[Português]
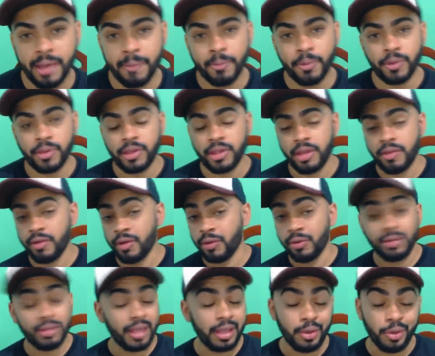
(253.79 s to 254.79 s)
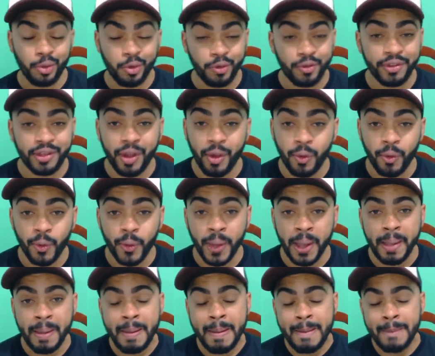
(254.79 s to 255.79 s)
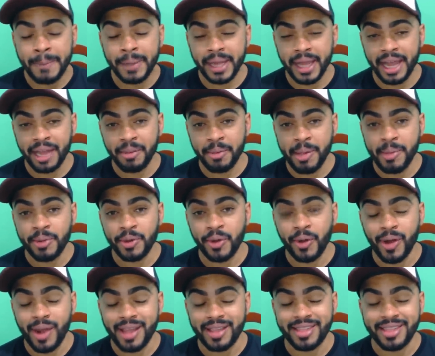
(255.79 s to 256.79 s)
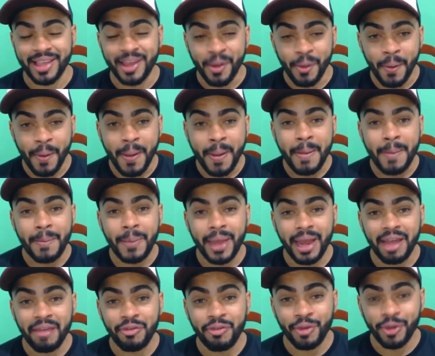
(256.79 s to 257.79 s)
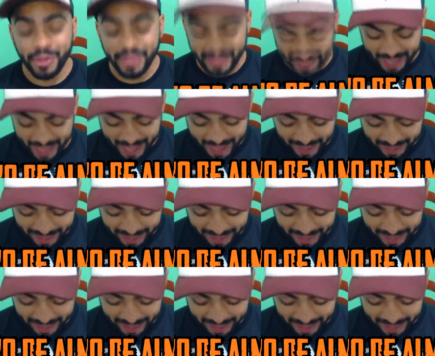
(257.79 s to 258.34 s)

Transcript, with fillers: seria possível, sem dúvida alguma. Obrigado mesmo de coração pela força,